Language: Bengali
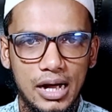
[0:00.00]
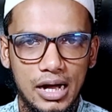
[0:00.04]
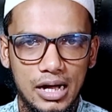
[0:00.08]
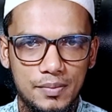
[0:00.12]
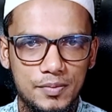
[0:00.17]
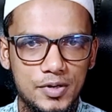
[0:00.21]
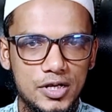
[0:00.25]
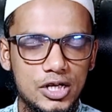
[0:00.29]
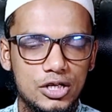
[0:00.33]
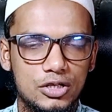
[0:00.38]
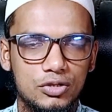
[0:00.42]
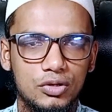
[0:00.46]
আর
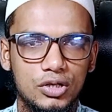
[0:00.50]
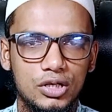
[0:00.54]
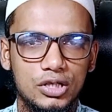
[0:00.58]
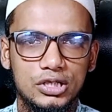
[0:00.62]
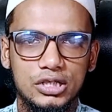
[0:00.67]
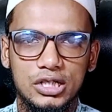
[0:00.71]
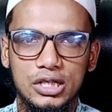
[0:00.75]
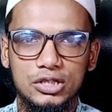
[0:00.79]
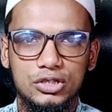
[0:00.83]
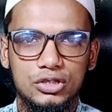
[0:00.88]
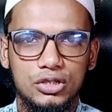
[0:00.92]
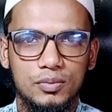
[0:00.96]
বিশেষ করে
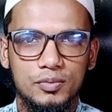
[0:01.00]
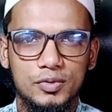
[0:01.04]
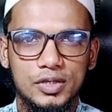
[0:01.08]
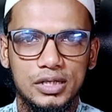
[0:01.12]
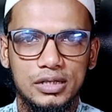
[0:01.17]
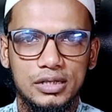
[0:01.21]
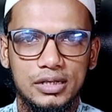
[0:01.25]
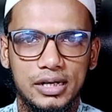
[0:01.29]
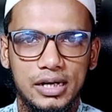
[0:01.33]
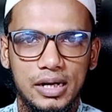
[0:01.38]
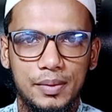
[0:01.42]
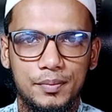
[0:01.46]
শেষ
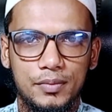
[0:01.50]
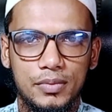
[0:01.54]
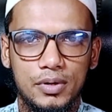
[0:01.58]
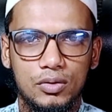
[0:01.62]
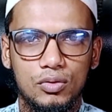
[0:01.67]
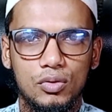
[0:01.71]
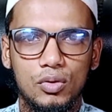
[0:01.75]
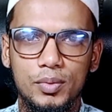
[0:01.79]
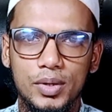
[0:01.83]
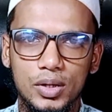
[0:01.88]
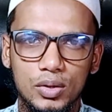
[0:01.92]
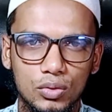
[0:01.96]
রমজানটাকে আমরা
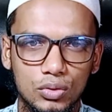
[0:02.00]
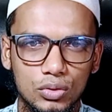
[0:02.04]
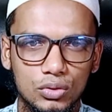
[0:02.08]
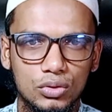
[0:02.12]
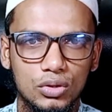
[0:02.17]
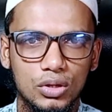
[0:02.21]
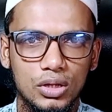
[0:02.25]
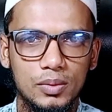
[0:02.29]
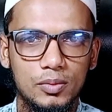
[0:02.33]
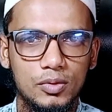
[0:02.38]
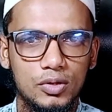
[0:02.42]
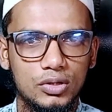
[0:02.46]
খুবই
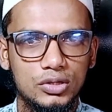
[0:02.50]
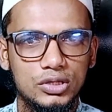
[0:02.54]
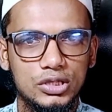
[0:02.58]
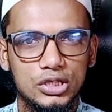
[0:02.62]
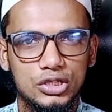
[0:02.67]
গুরুত্ব দেব